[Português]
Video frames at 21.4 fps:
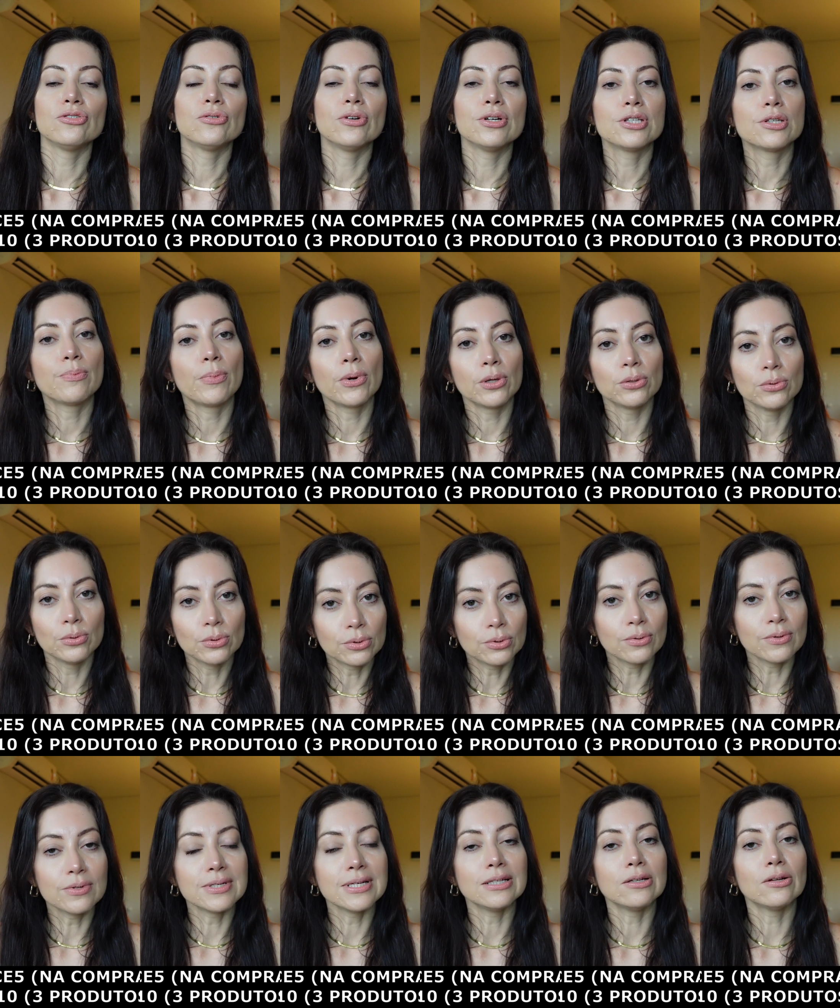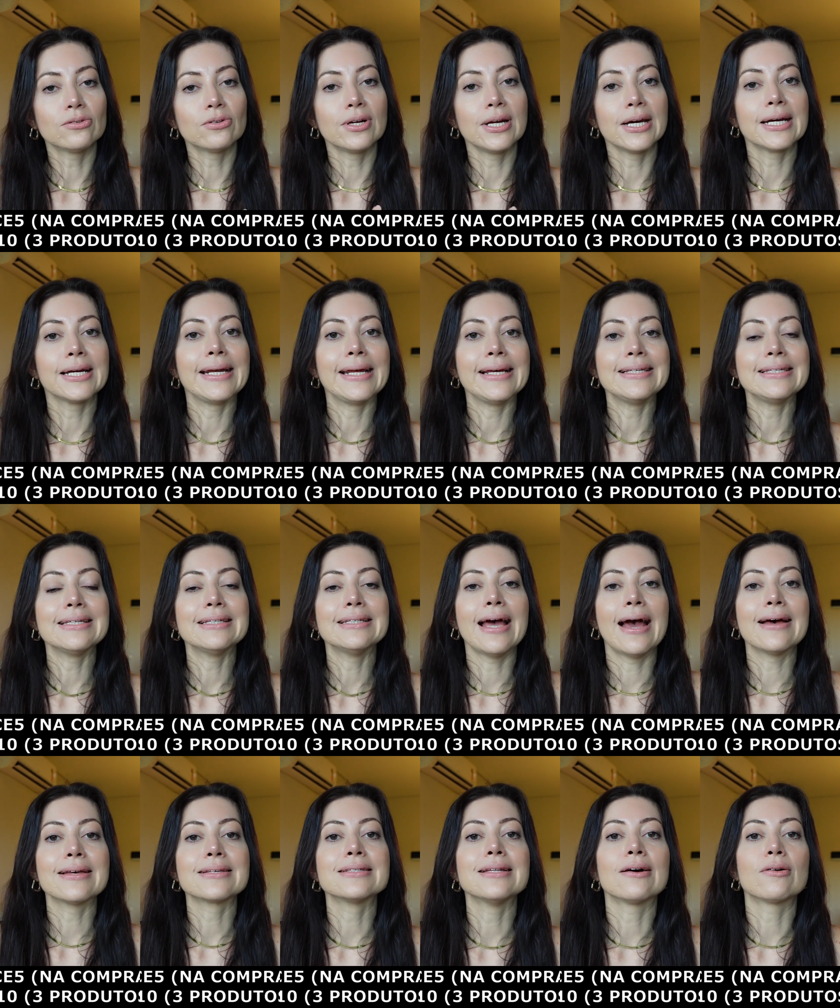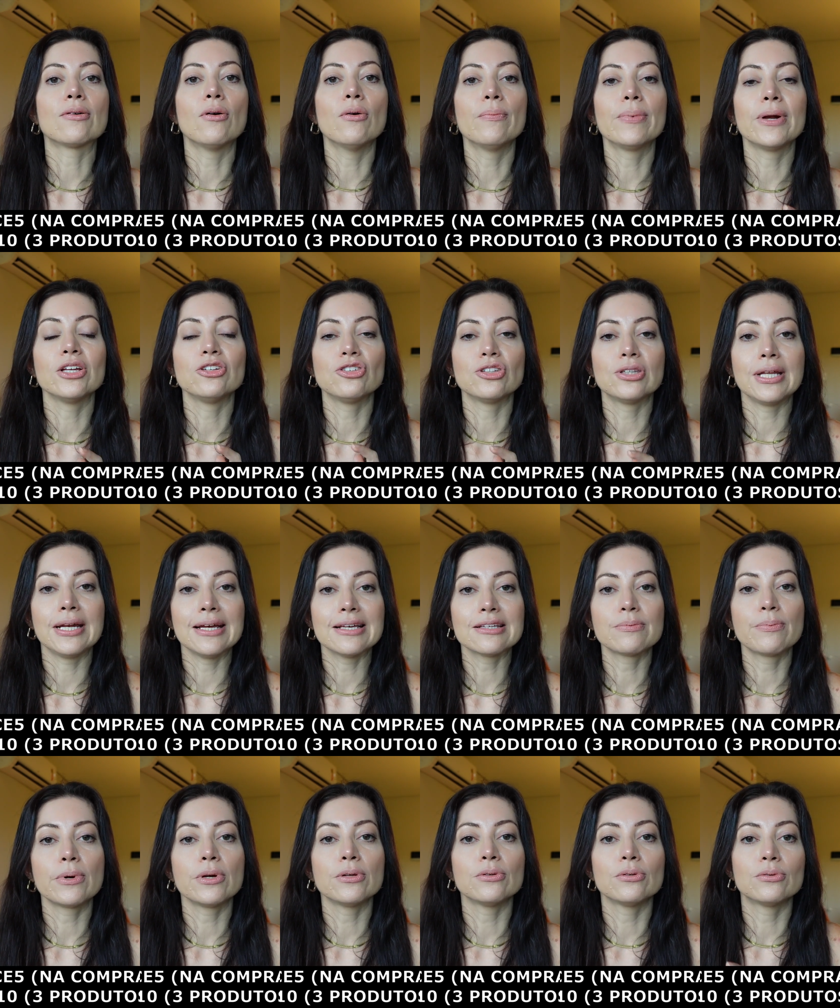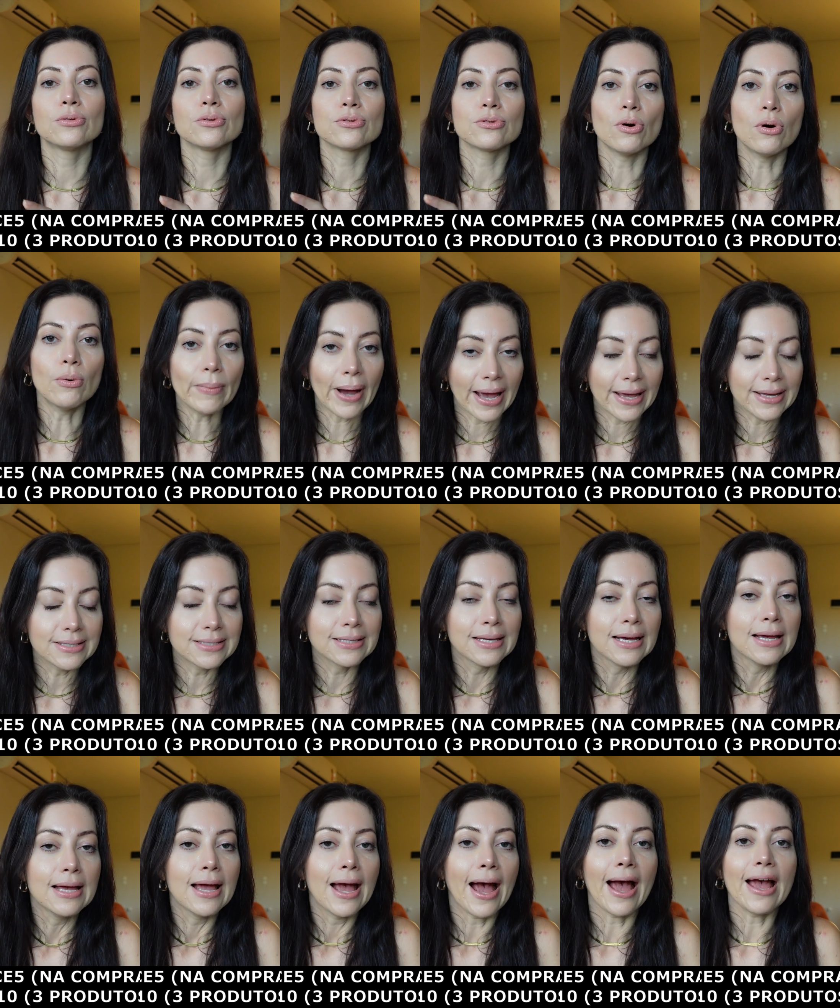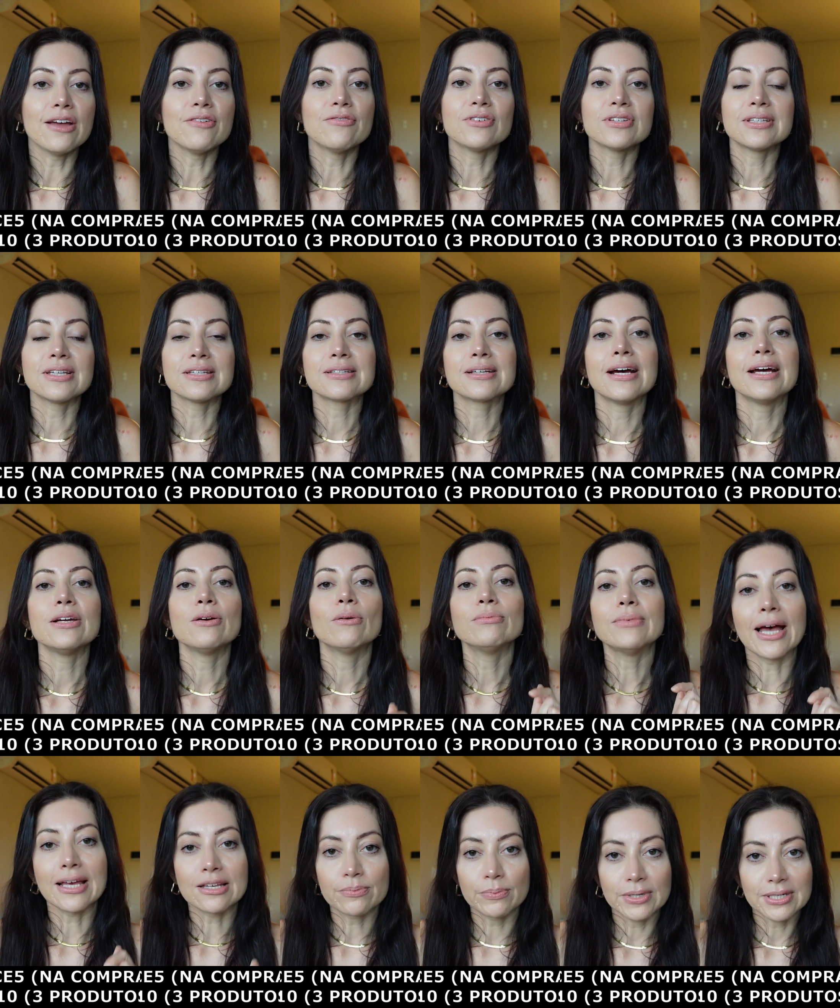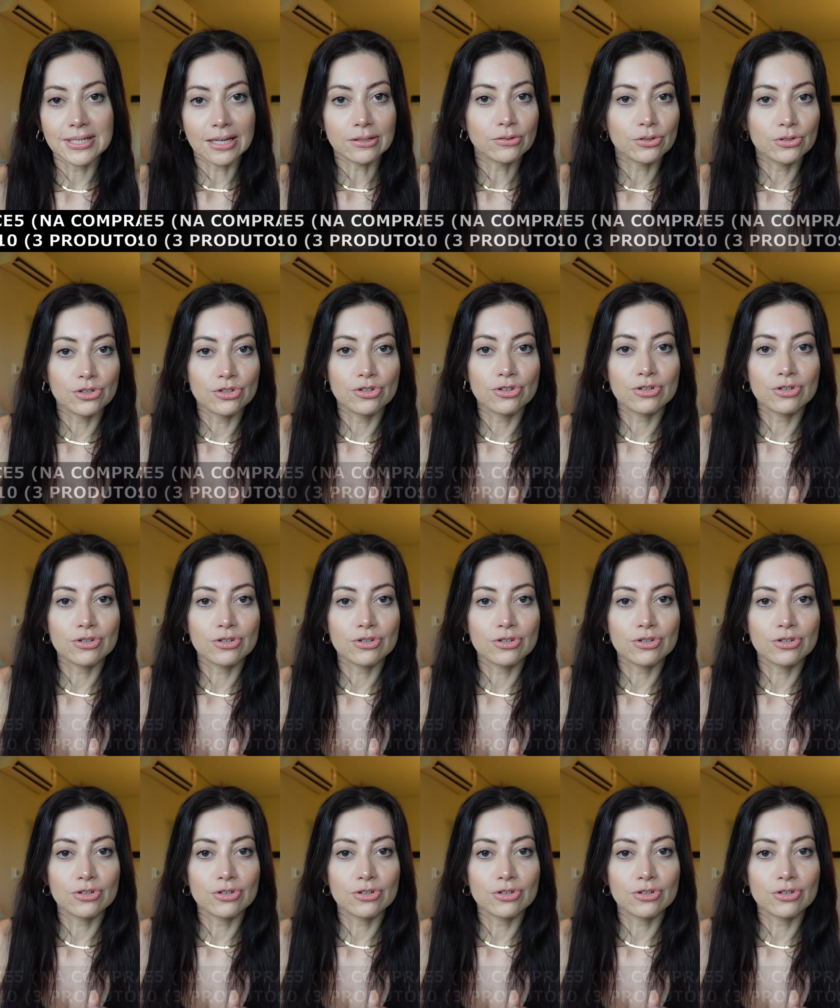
dois produtos e Doutora Grace 10 na compra de três produtos ou mais, aí vocês ganham 10% de